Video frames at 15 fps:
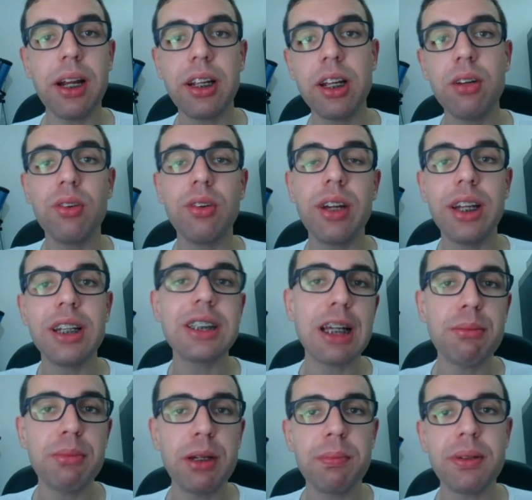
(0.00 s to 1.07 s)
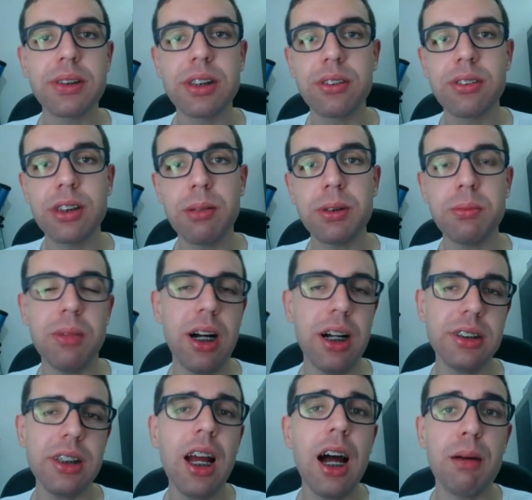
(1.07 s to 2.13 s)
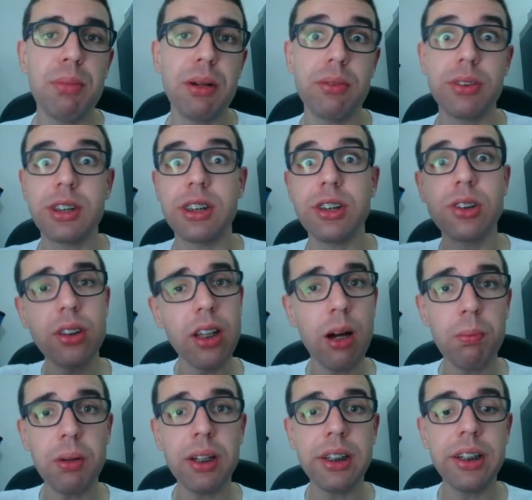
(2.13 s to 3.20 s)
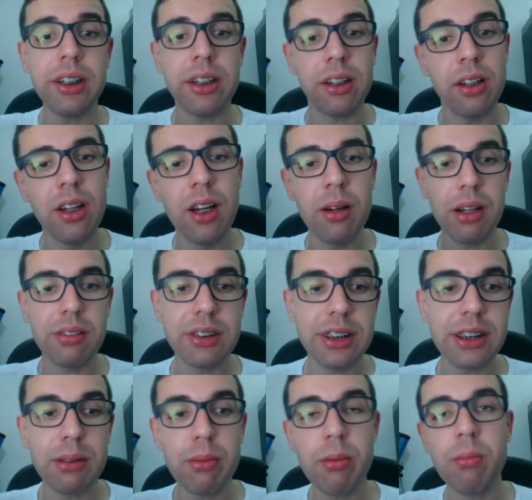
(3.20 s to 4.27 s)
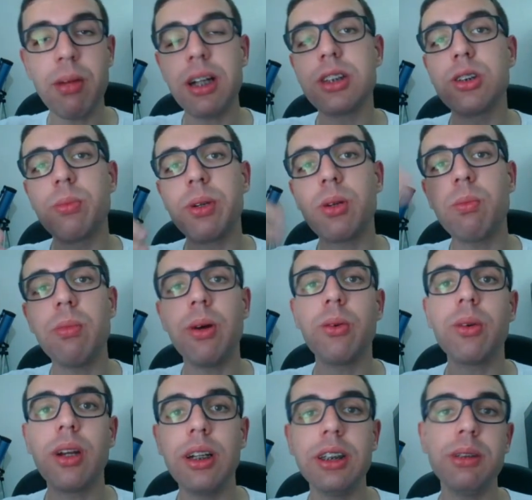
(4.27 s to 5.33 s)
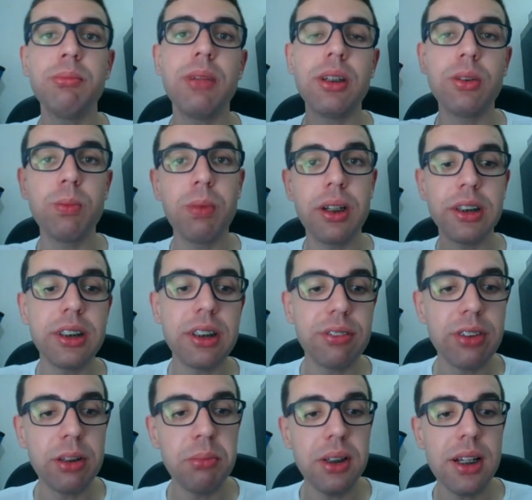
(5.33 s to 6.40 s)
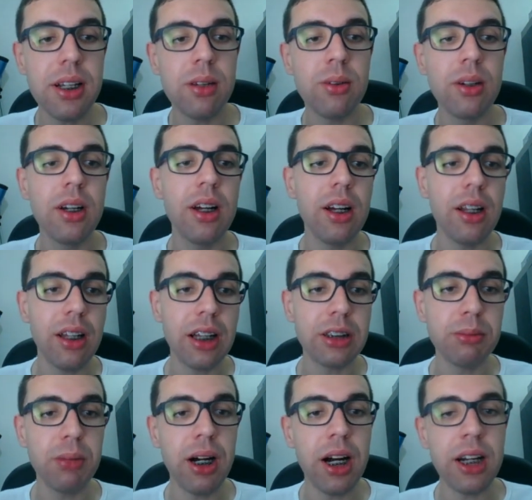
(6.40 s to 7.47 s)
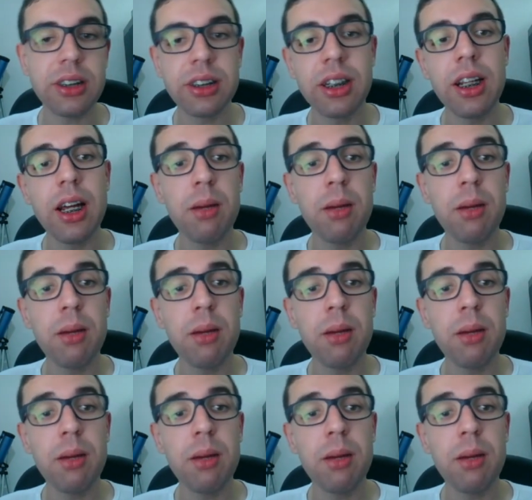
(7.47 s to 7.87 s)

que eu vou querer saber a previsão do tempo de Marte? Ah, para você estudar o planeta, para você saber mais sobre como é o clima do planeta vermelho lá de Marte.